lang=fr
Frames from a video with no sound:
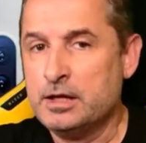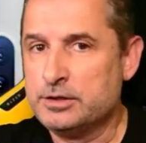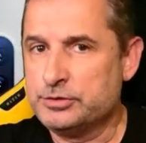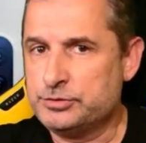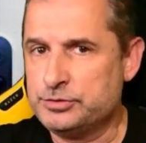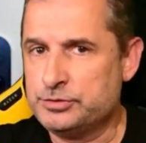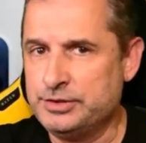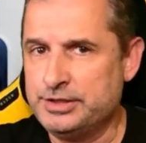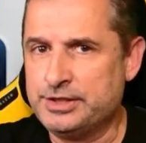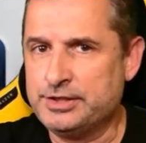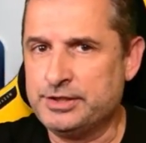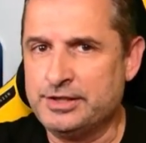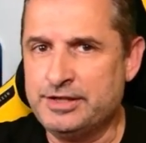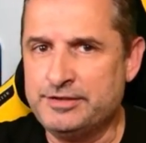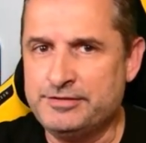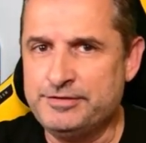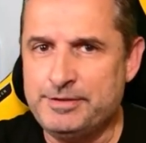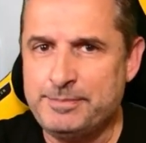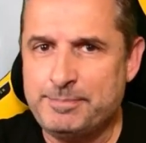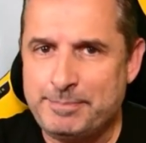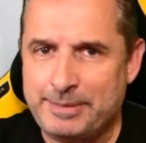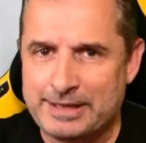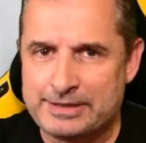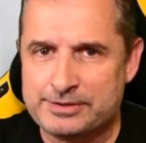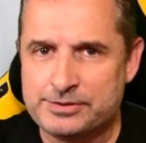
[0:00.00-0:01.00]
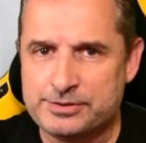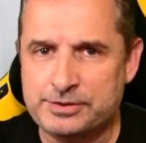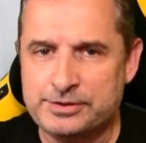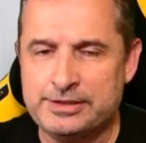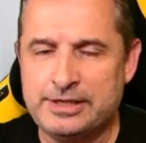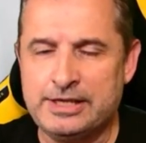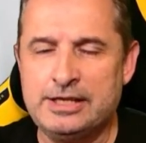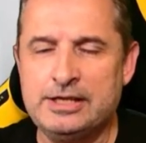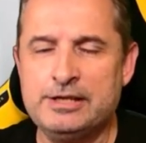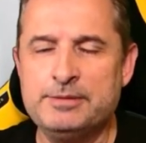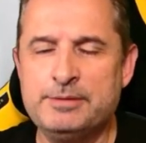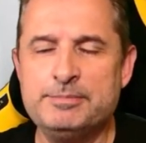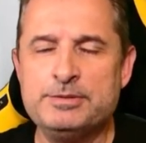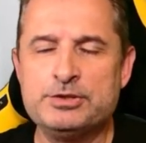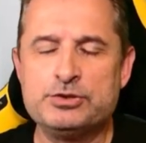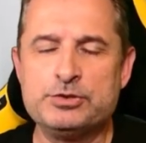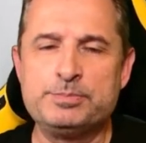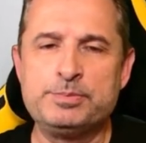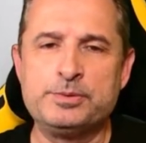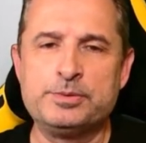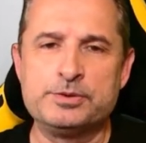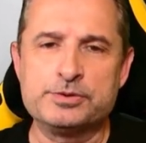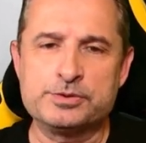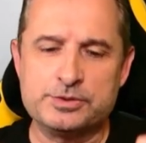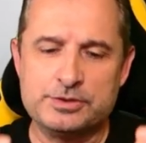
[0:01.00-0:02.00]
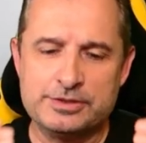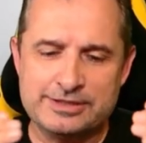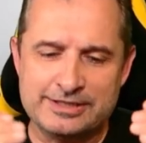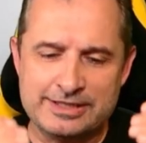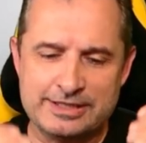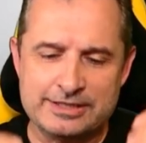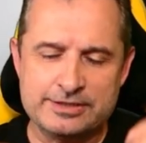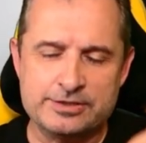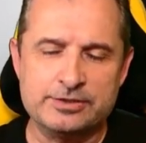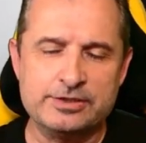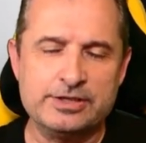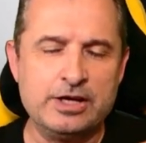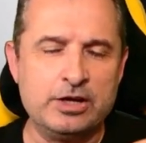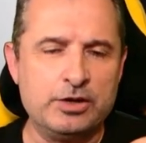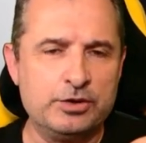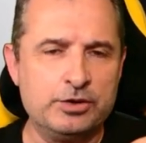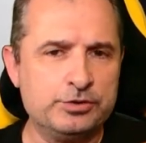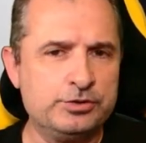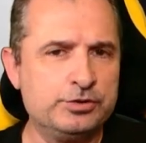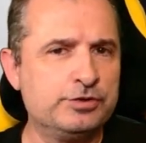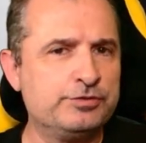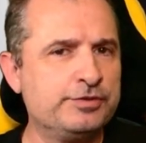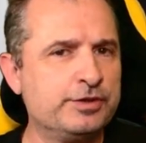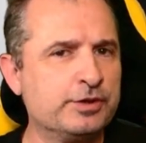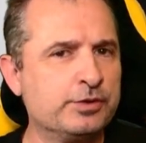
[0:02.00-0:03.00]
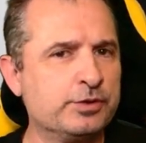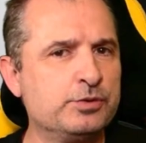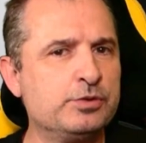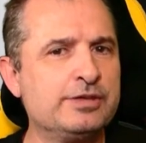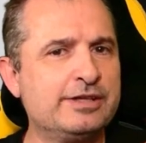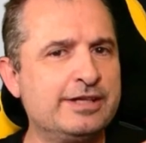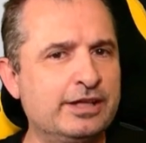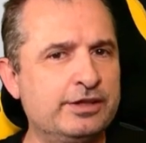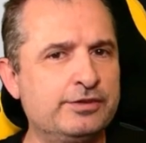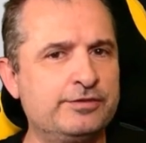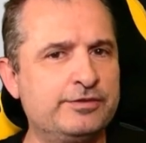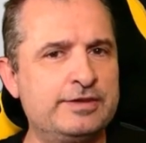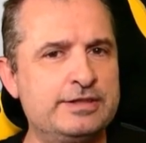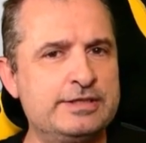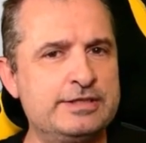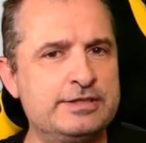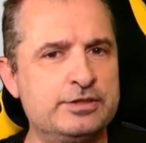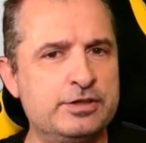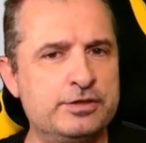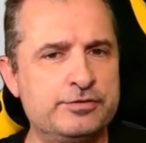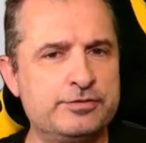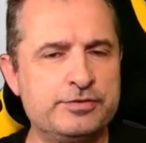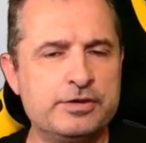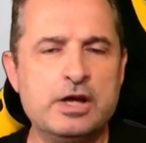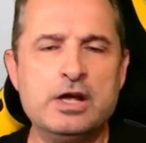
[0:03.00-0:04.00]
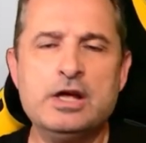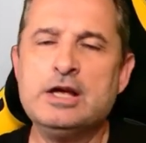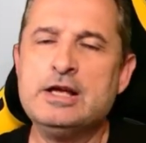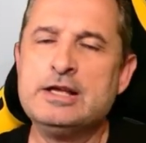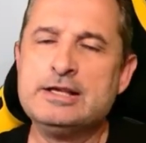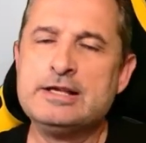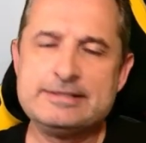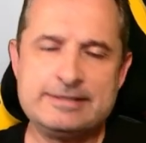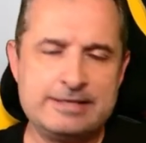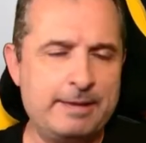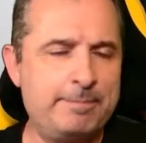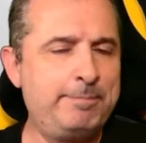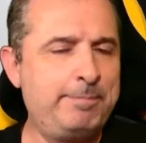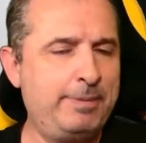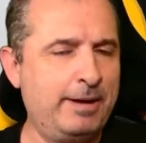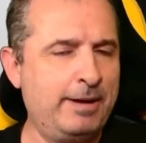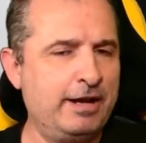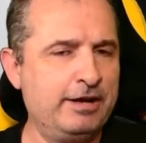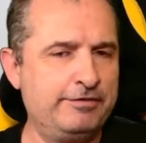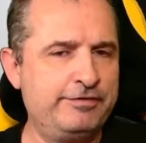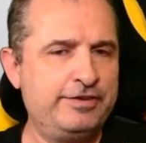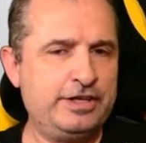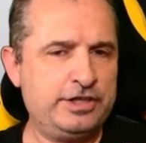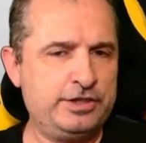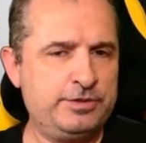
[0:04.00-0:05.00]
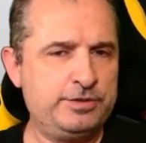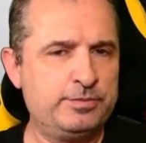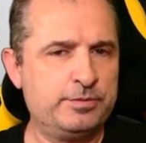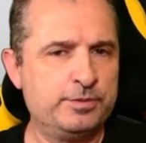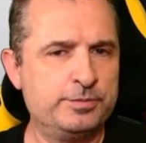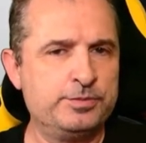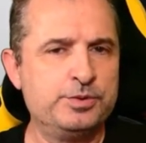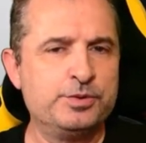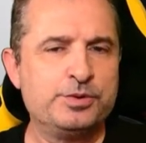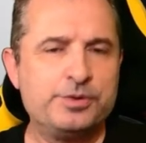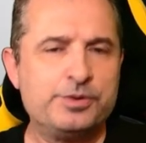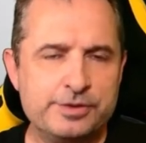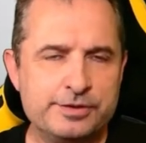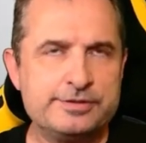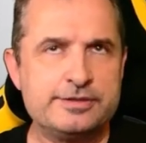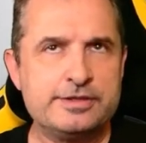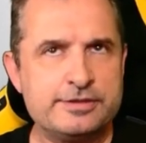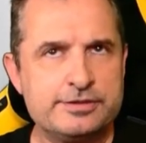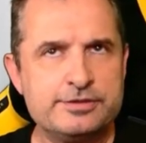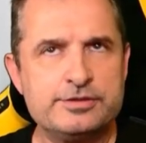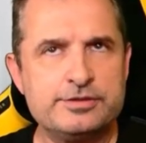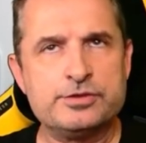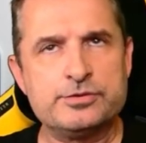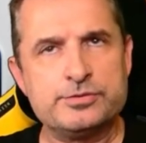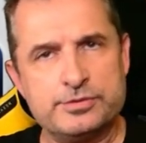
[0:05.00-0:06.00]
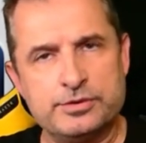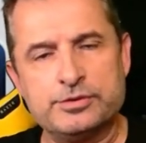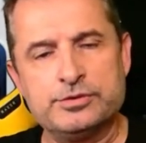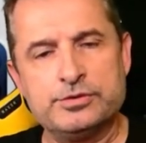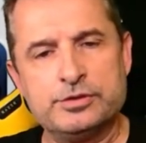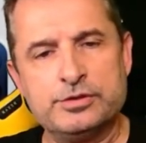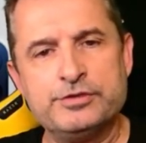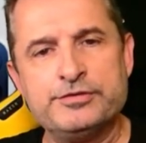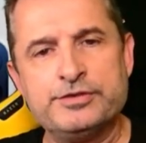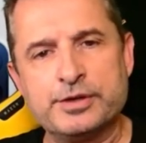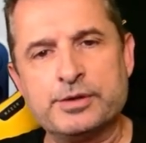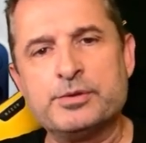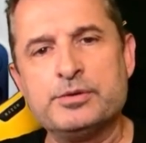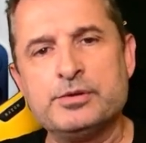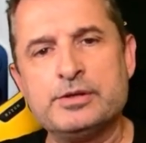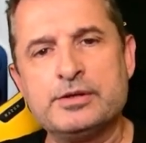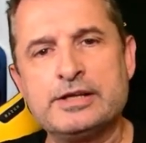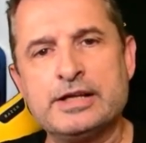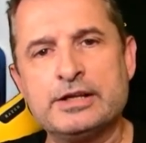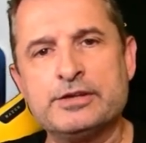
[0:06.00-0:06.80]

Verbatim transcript: Ce n'est qu'un avis personnel, mais je pense que 549,99, ça parle vachement mieux que 569,99.